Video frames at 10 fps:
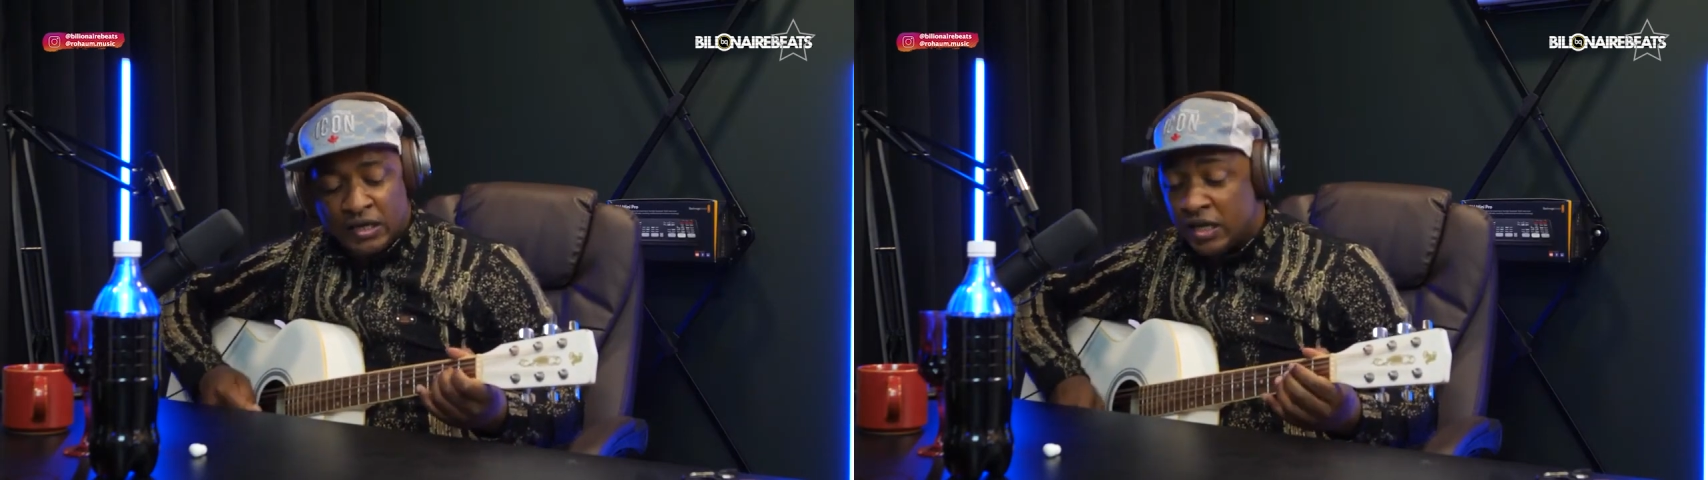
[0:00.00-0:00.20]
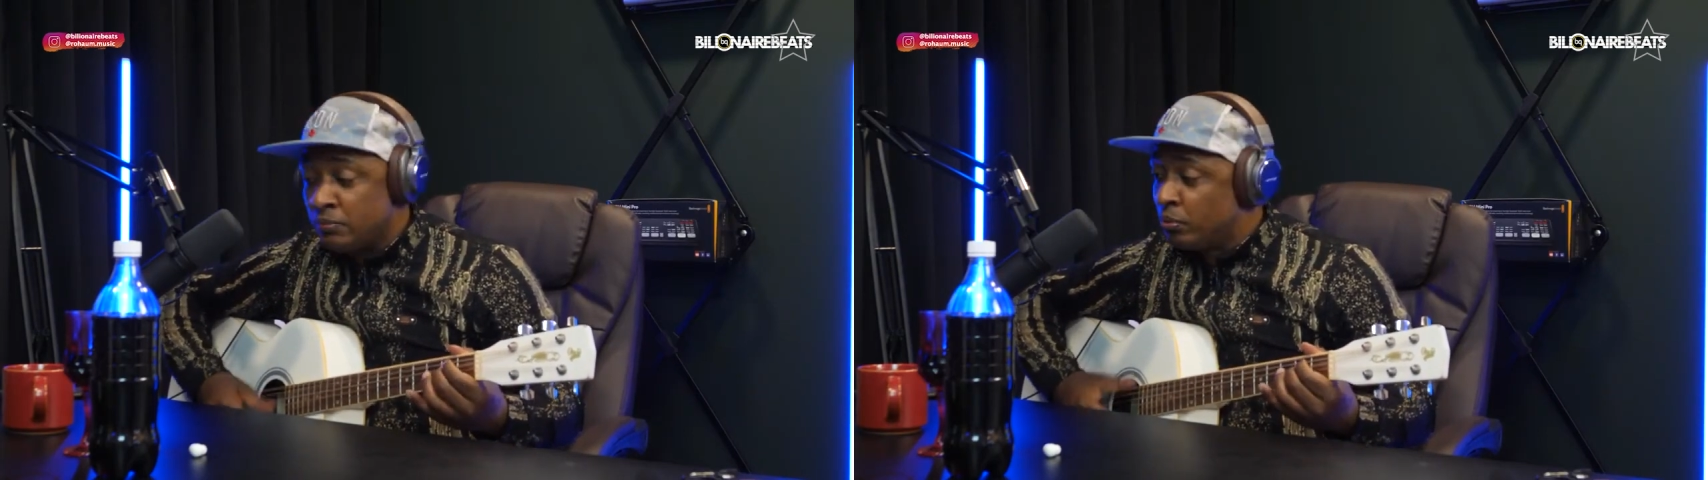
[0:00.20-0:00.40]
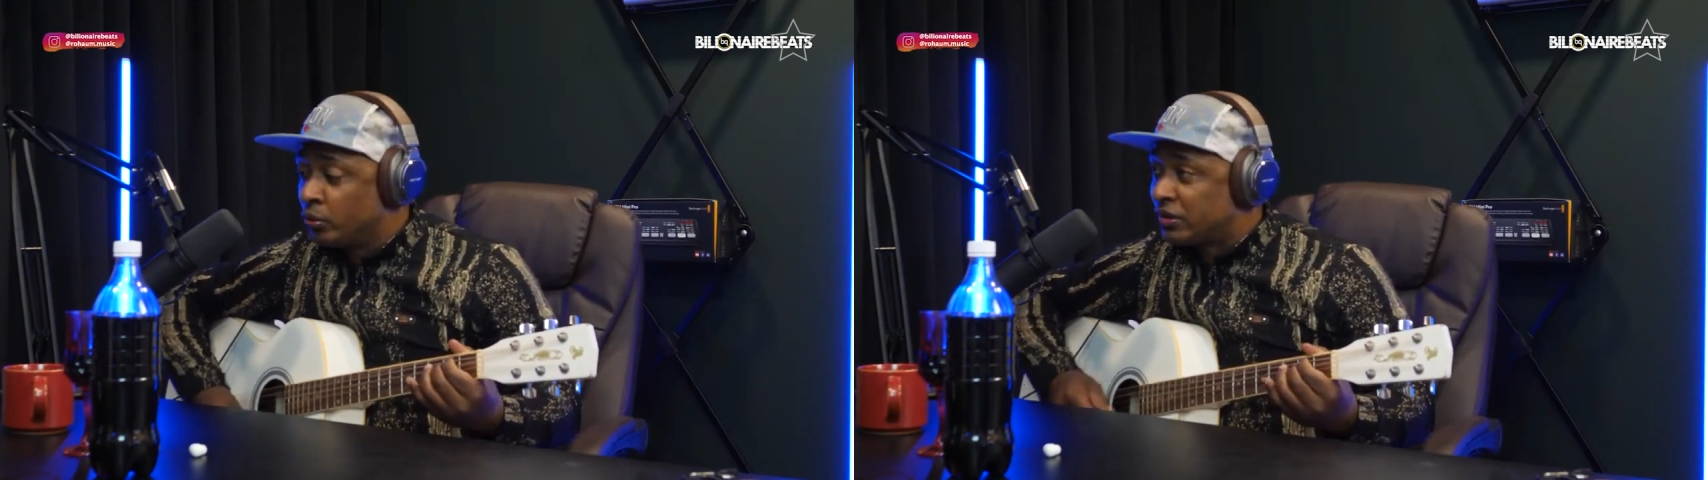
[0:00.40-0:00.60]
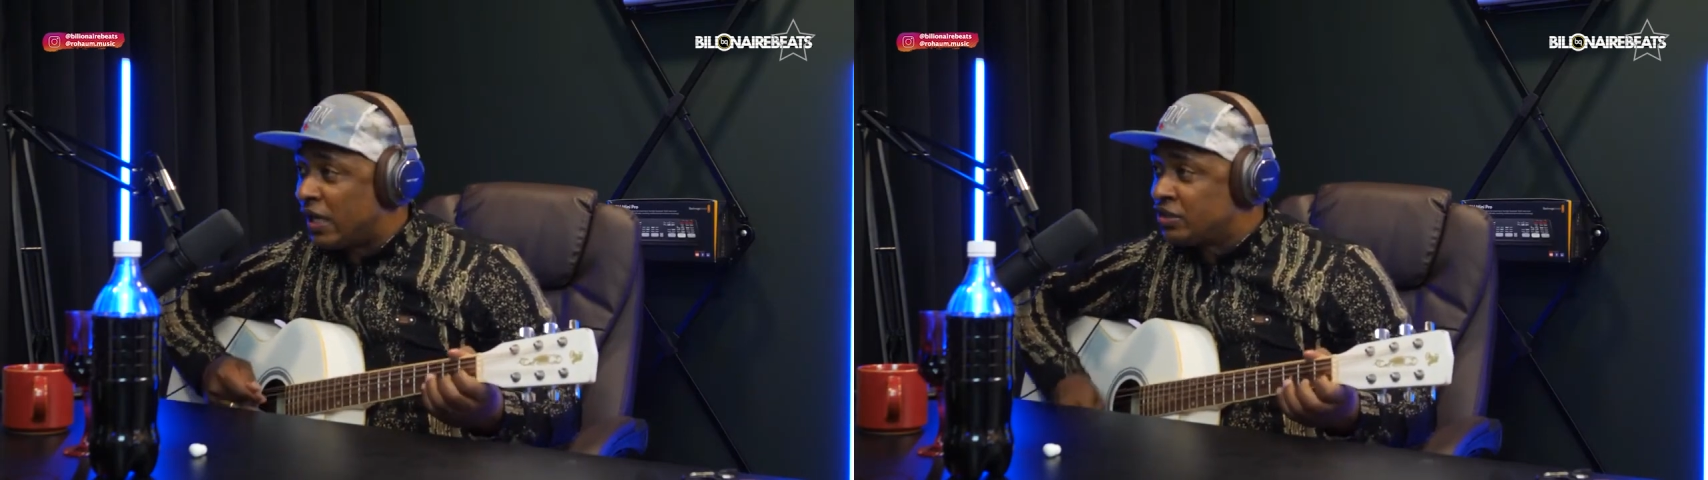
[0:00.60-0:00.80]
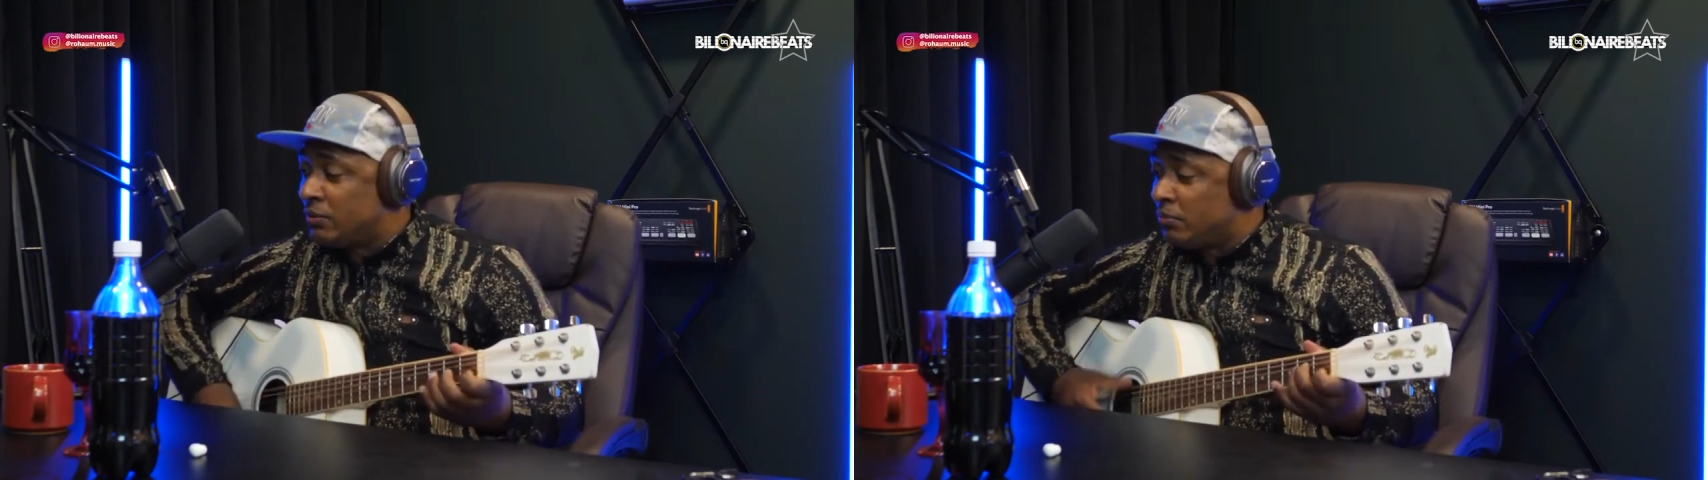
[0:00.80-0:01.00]
em
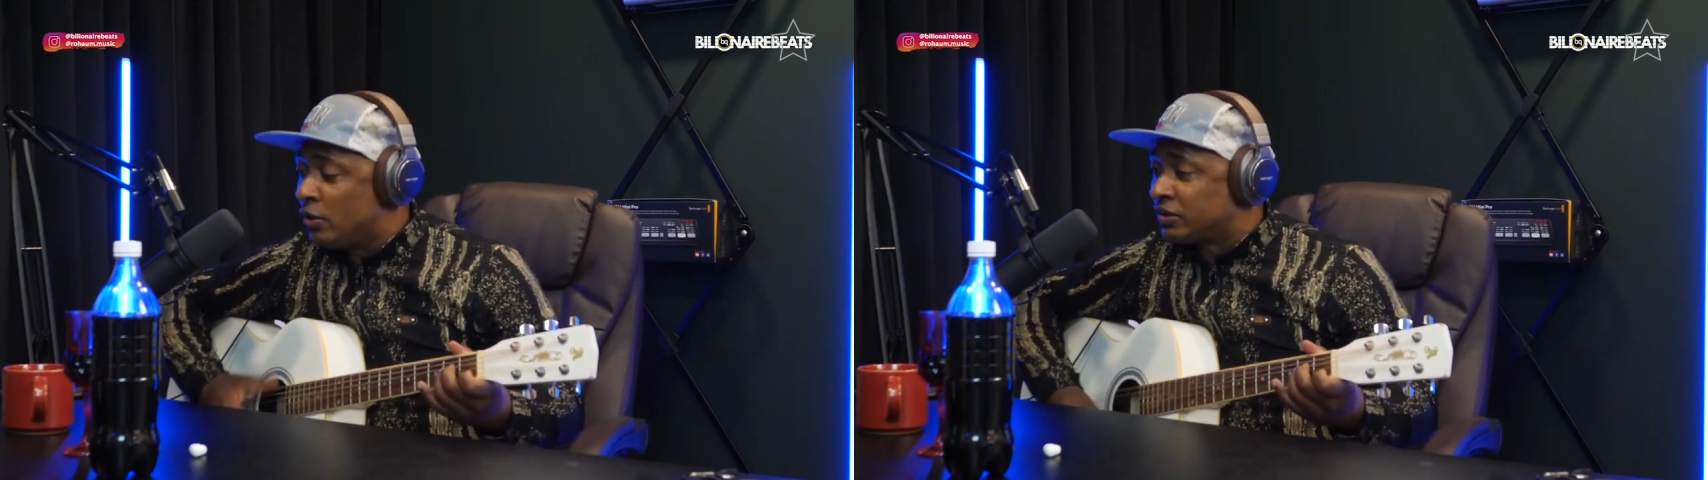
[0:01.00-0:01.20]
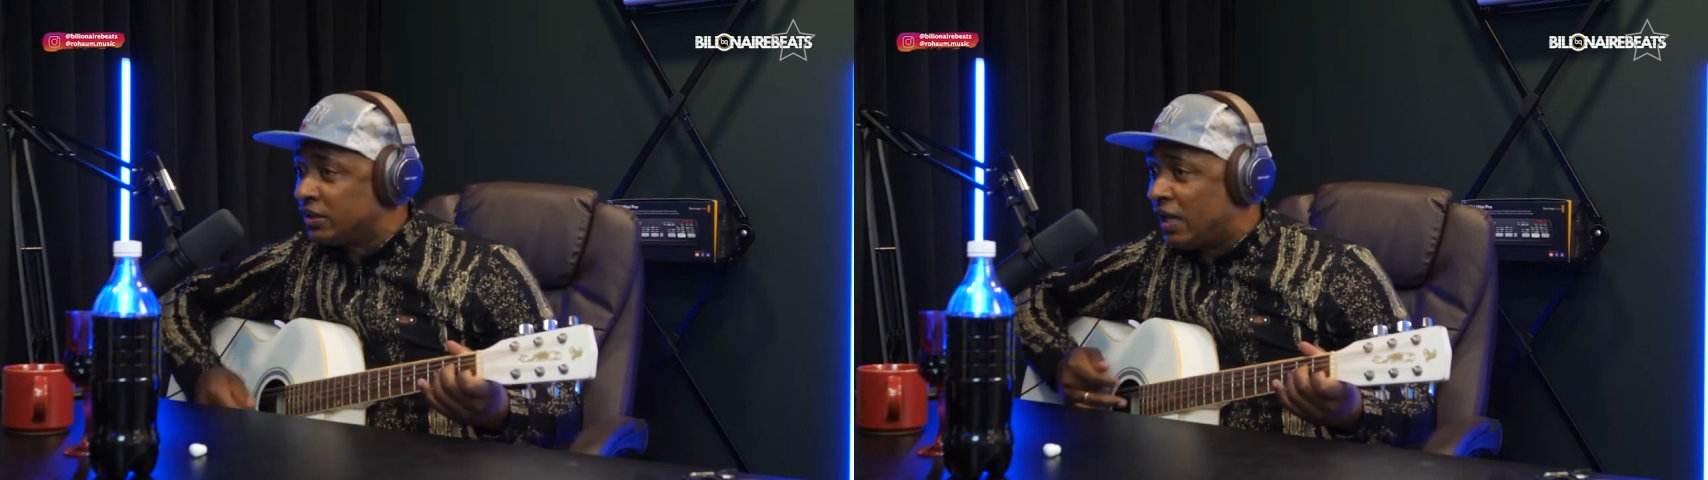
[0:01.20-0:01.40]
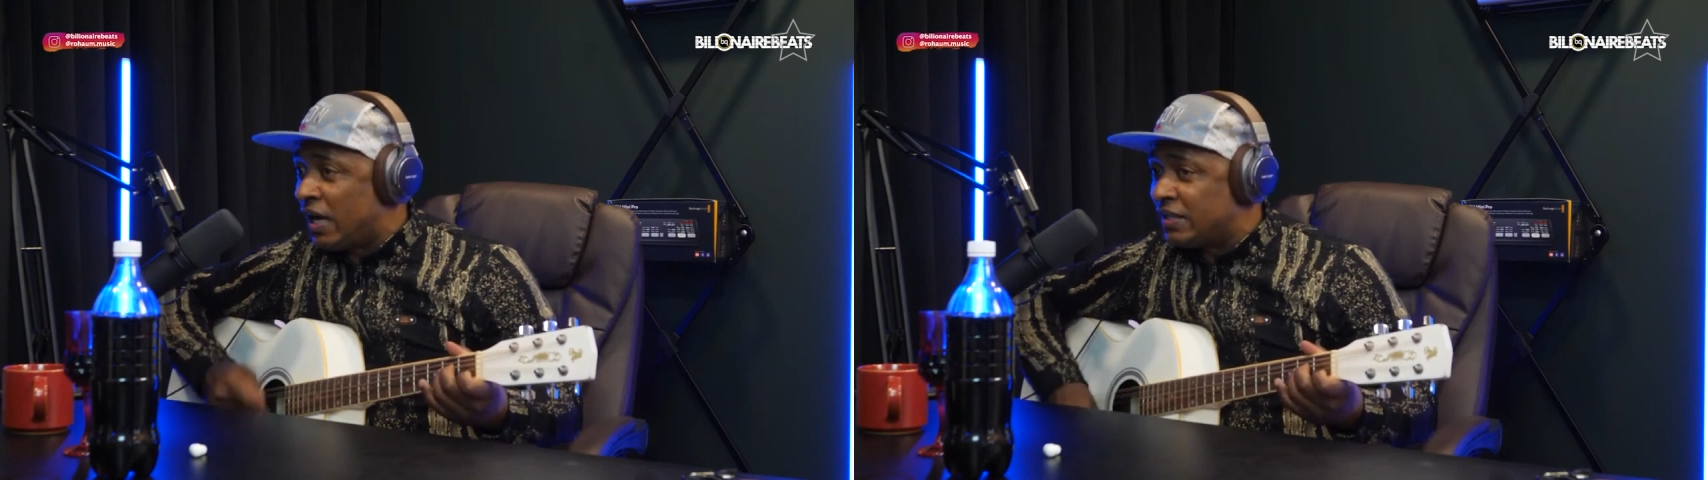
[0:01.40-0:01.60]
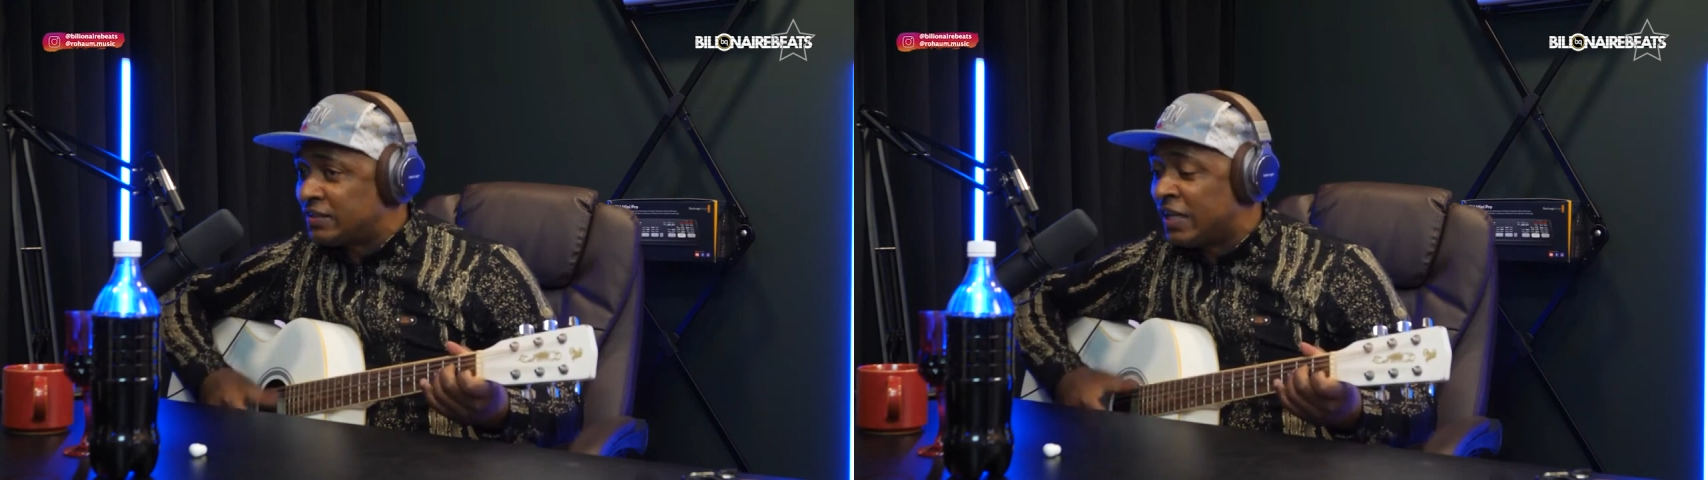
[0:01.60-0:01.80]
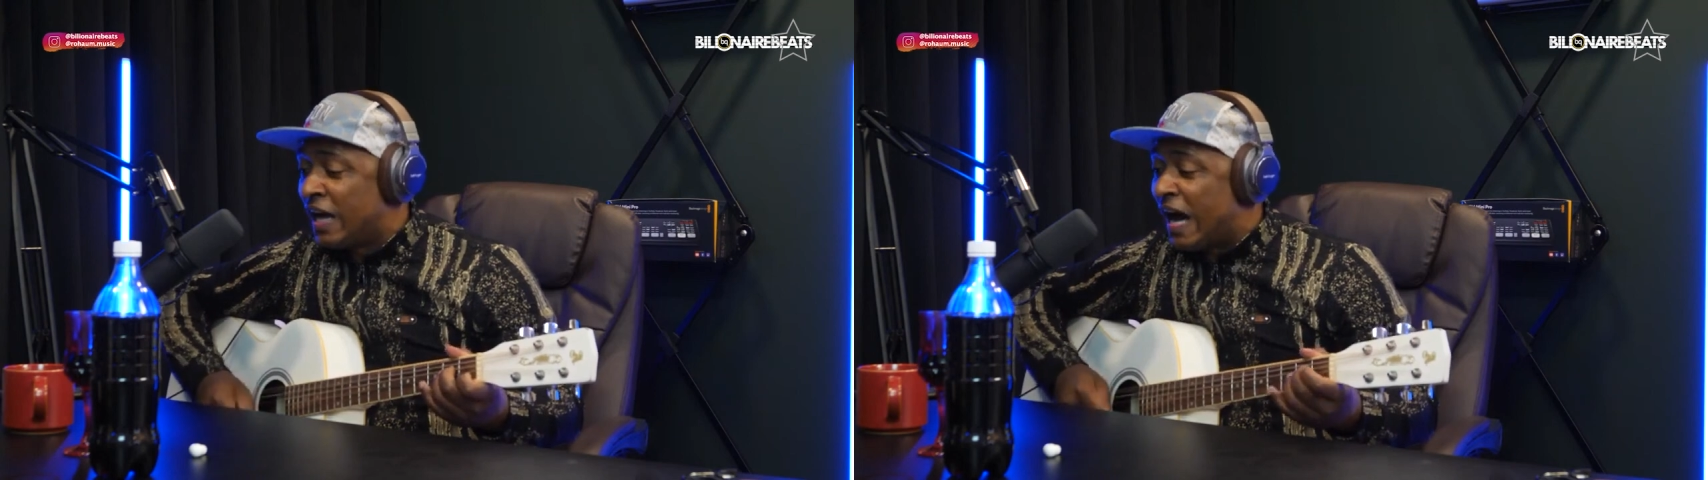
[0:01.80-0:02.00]
busca de meus ideais.